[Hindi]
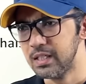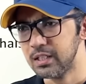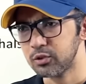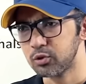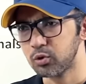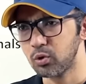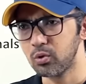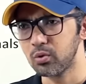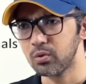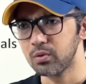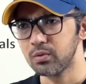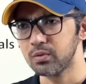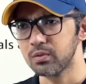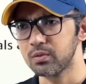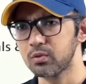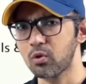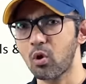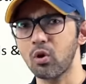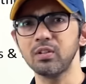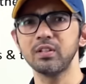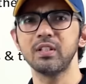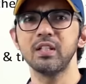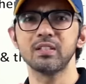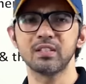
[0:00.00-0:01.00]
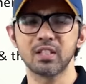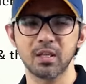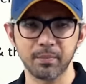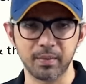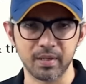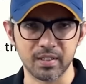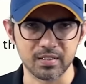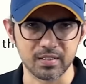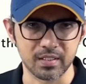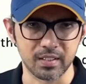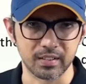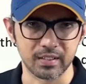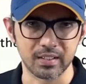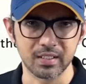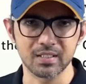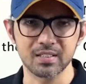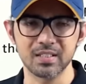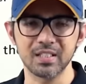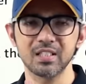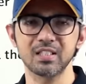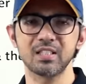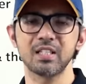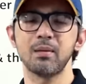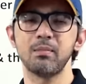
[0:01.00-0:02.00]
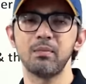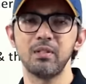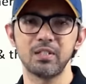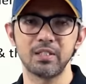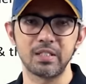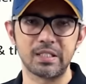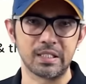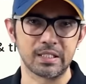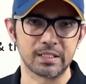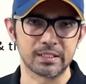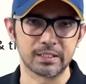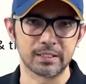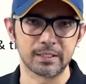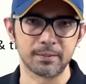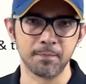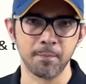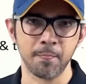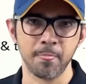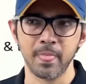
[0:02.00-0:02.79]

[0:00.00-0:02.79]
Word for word: तो कौन थे इसके प्रेसिडेंट किसने इस्टेब्लिश किया था